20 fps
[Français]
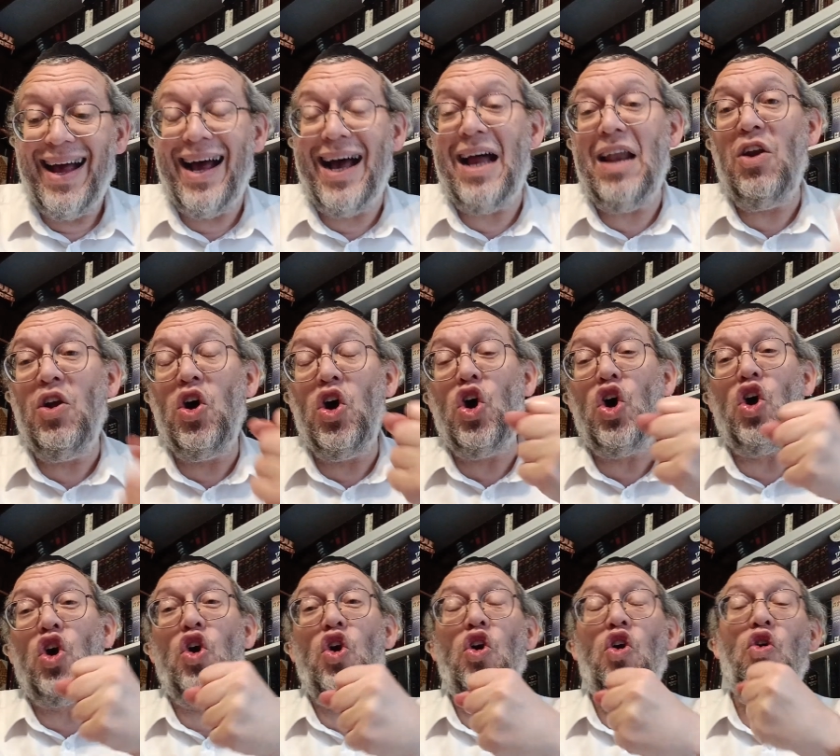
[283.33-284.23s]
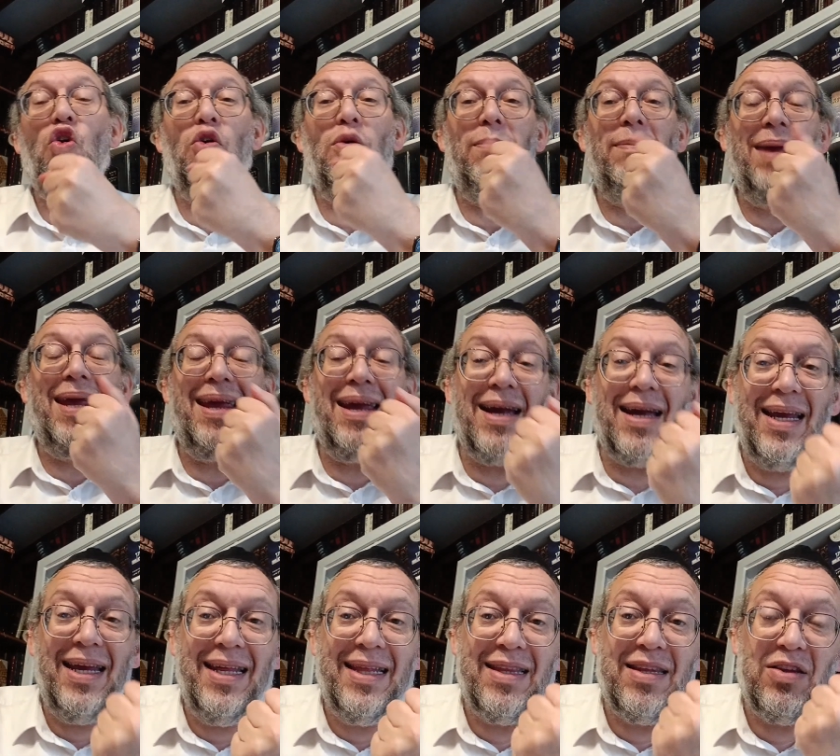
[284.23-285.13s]
alors le
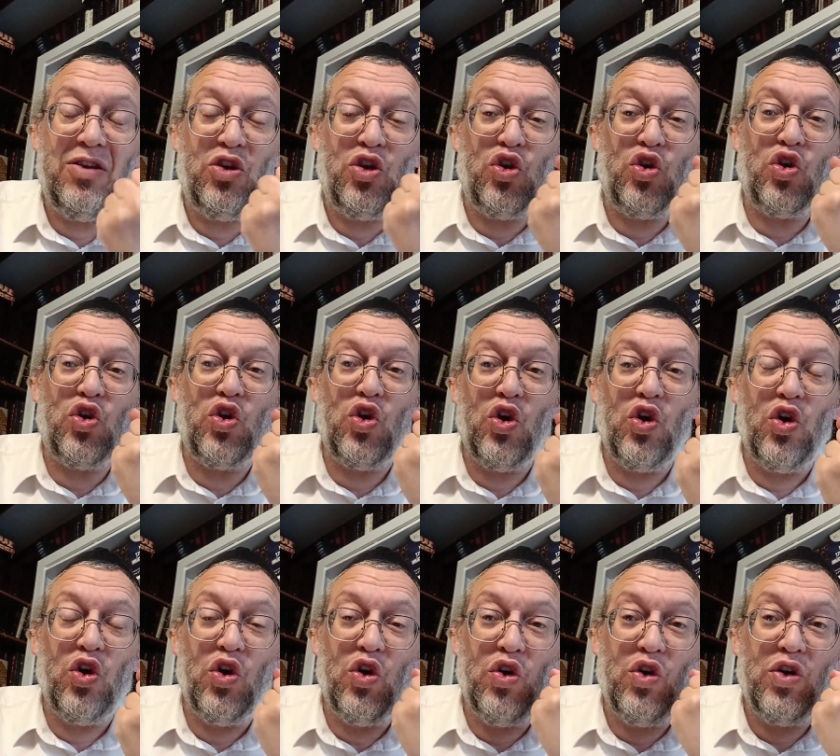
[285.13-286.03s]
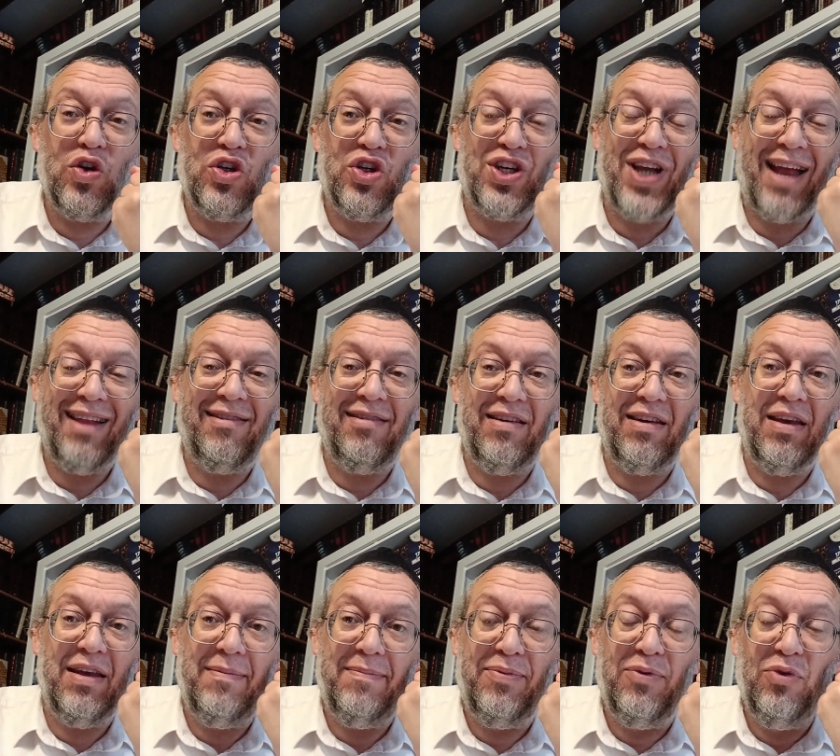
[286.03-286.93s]
mérite que
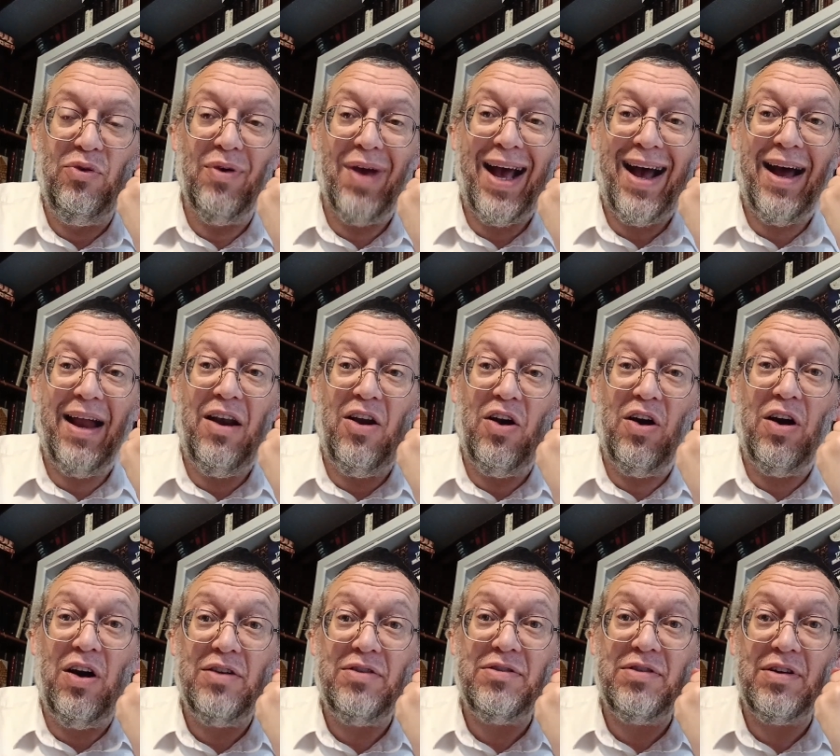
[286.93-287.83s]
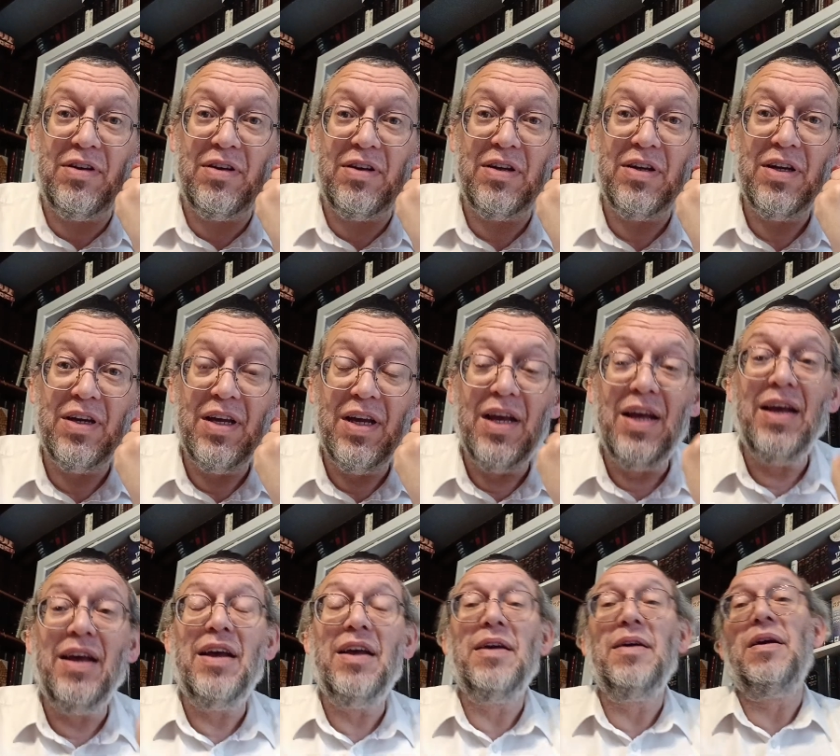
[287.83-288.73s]
j'attribue à l'autre,
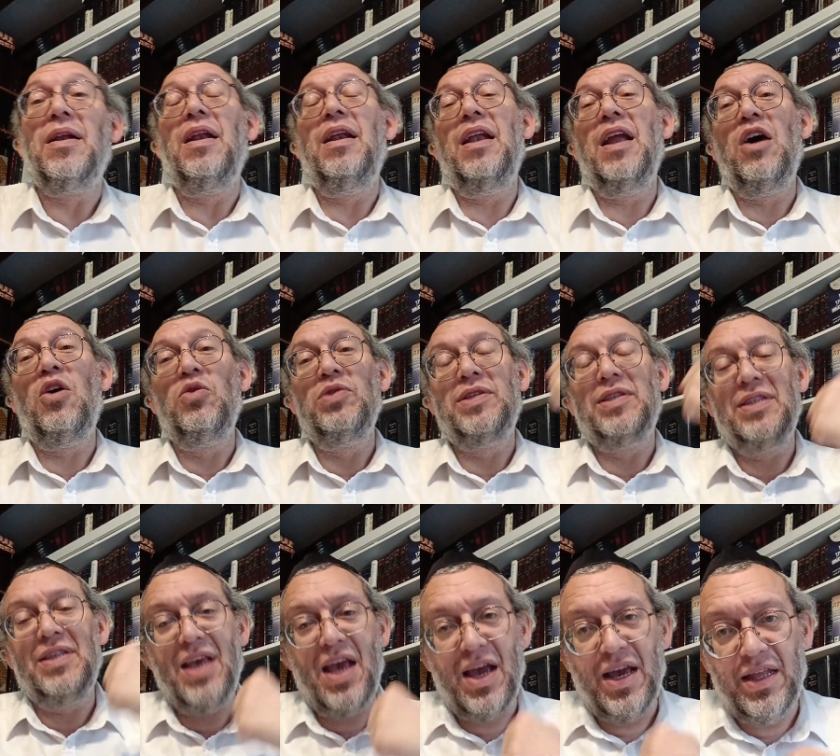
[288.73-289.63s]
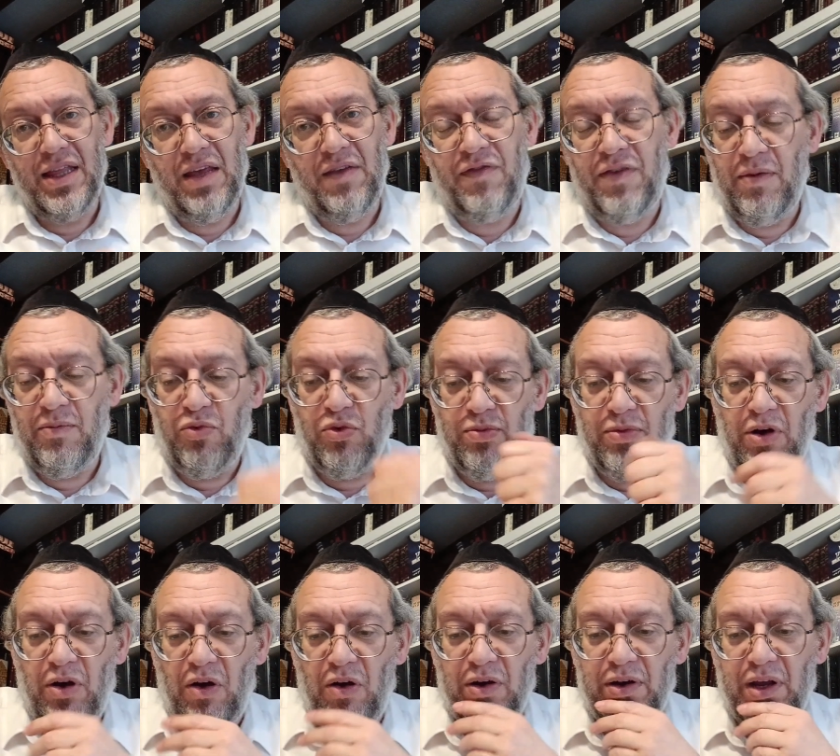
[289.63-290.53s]
là aussi a un effet
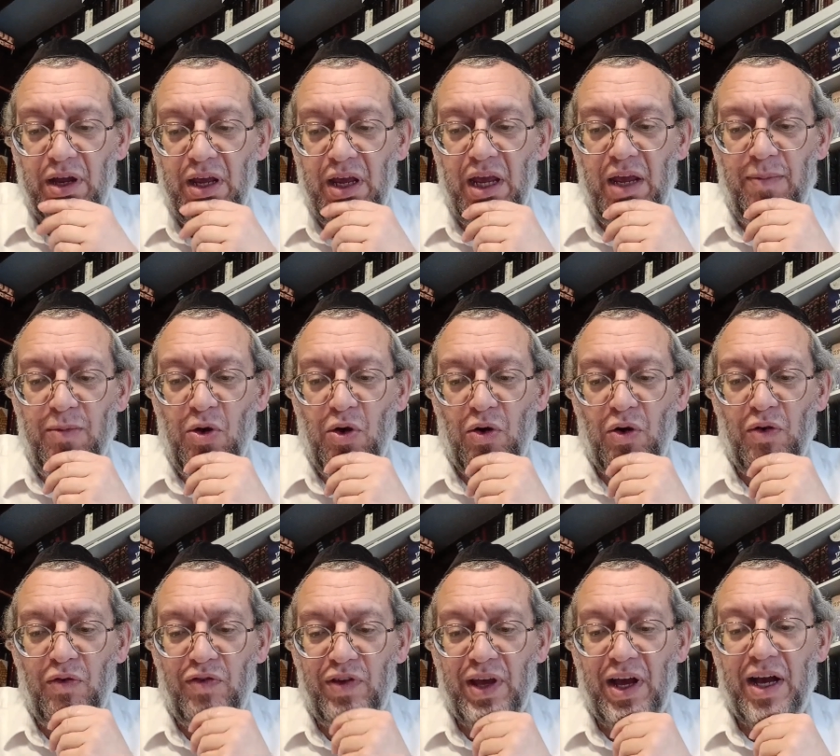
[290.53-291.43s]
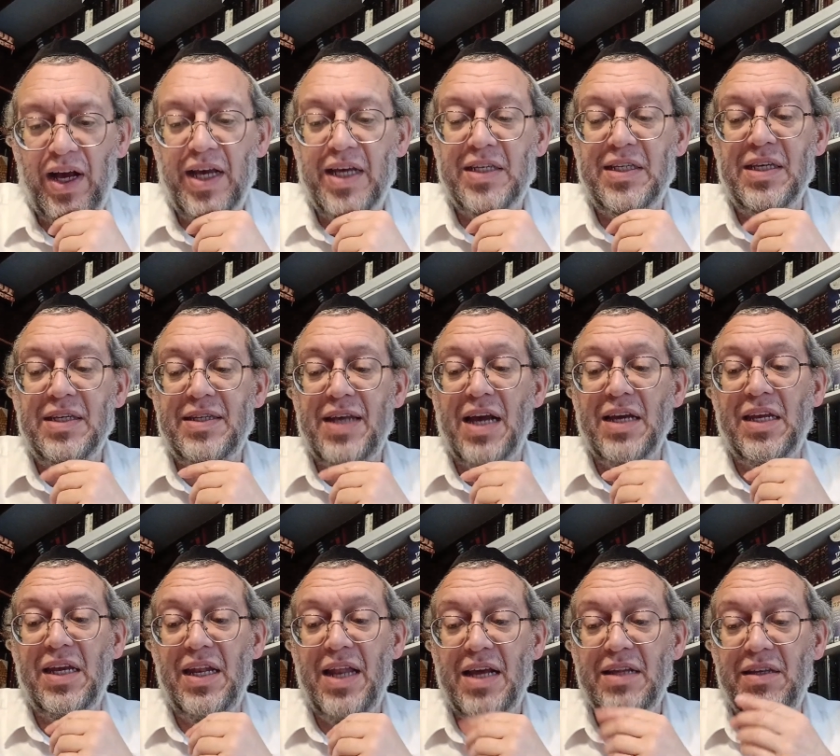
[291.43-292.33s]
boomerang et me revient. Et c'est ça
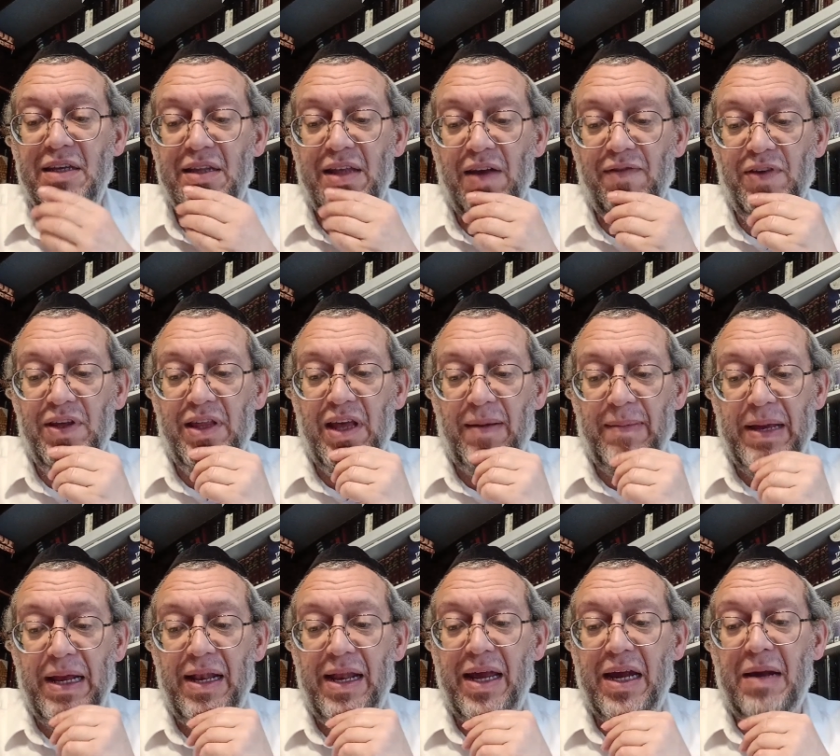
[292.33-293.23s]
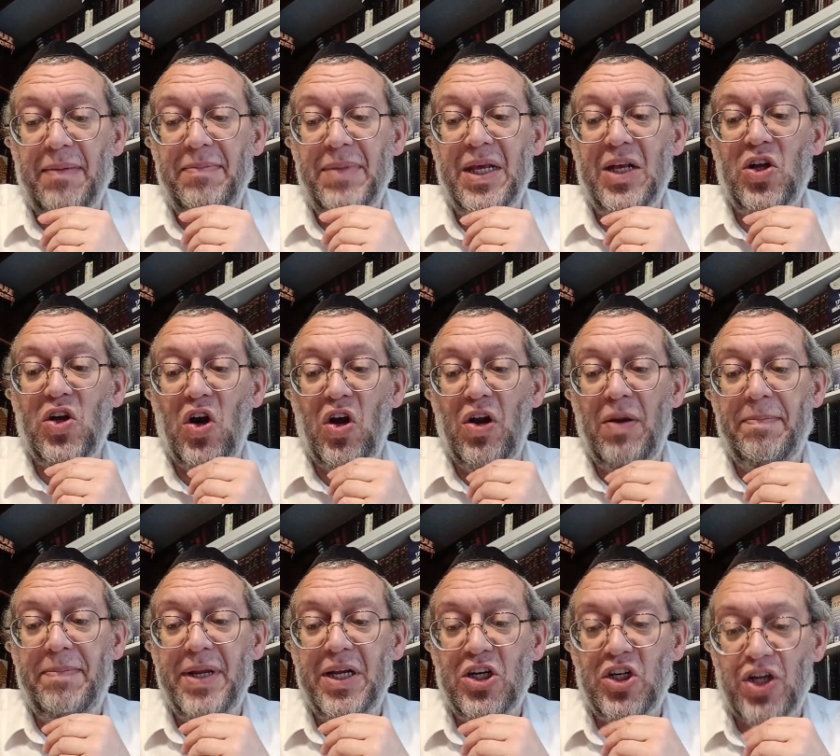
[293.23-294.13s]
qu'il a dit David Amel,
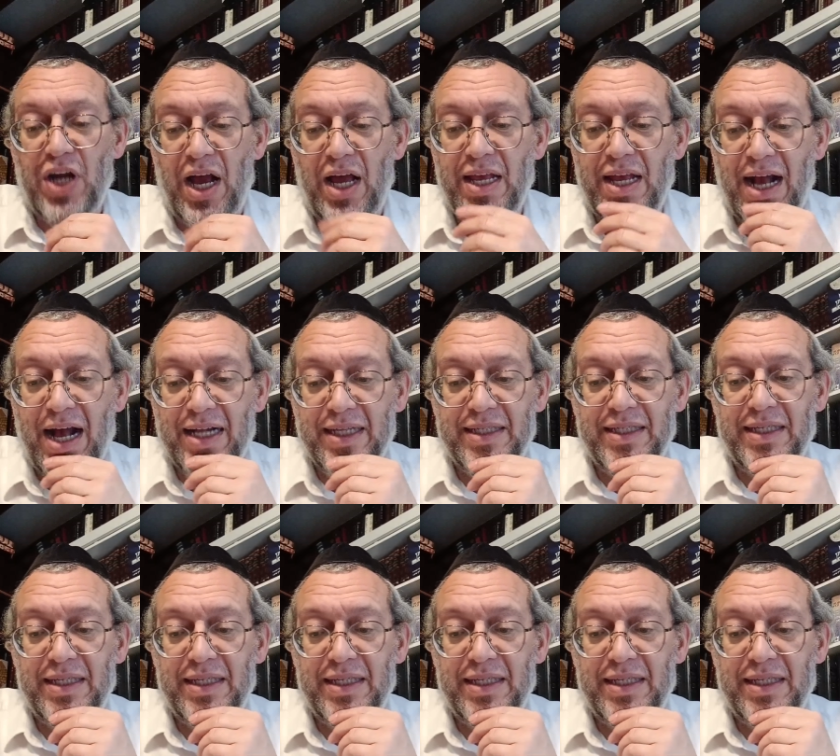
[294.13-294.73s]
Mikol, Peshai,